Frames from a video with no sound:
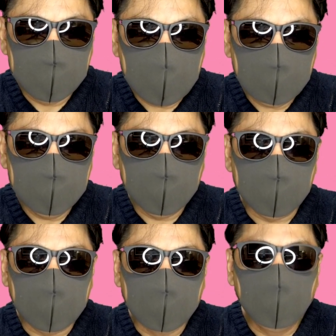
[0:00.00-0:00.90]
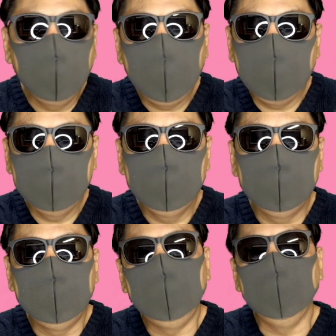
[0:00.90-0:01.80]
歌うというか、届け
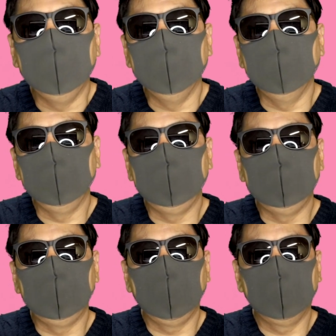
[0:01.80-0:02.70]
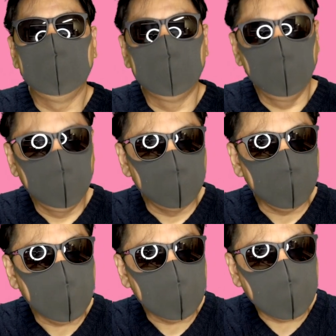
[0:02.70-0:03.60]
るっていう姿勢がすご
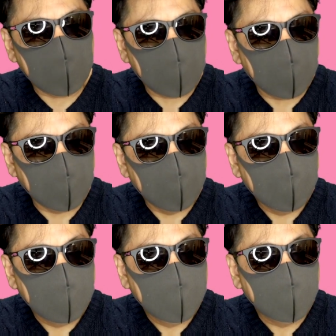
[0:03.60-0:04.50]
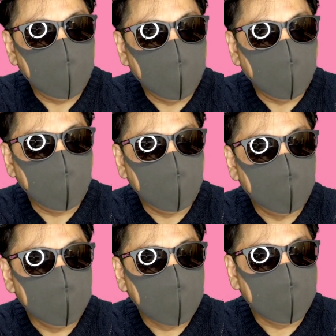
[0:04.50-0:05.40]
く見えて、
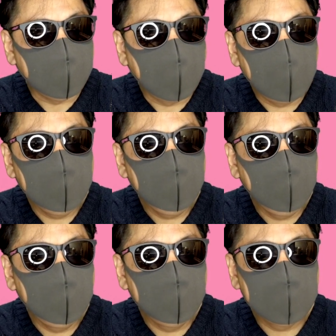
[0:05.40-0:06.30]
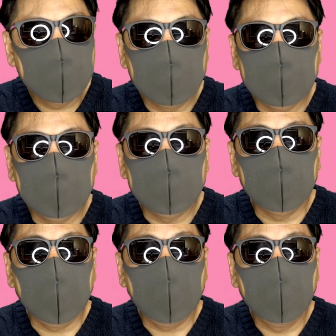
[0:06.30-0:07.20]
こう、なんかね、感動したんで
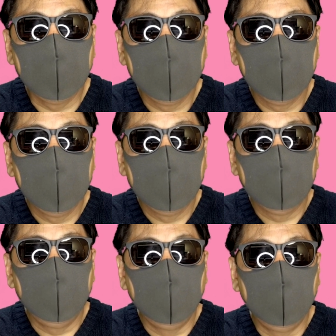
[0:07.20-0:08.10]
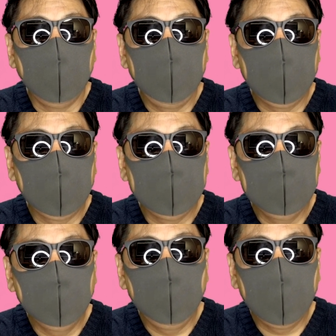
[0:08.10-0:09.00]
すよね。こう、やっぱり
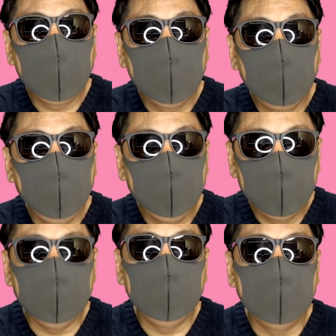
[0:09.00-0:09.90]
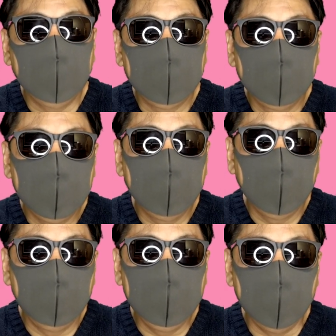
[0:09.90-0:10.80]
自分の声が聞こえにくいっていうのは当
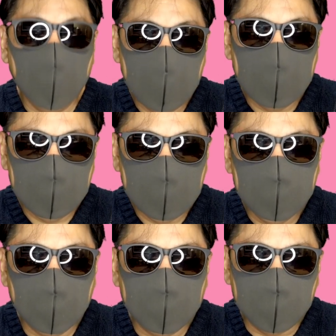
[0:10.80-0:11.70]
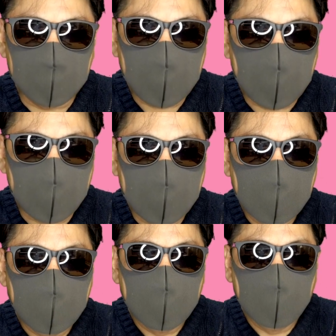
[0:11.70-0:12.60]
然本人も分かってると思うので、
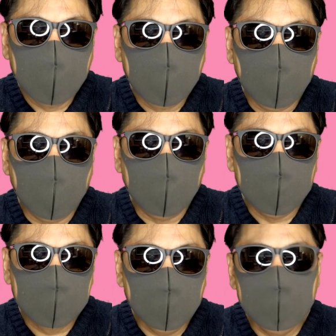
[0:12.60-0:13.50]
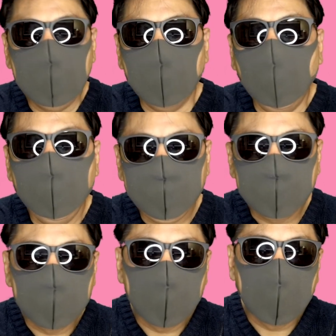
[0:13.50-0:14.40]
こう少しでも
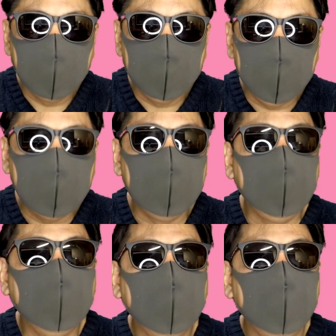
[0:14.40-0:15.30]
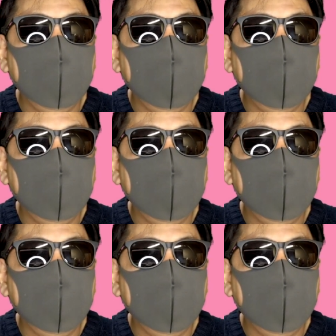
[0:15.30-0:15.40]
みんなに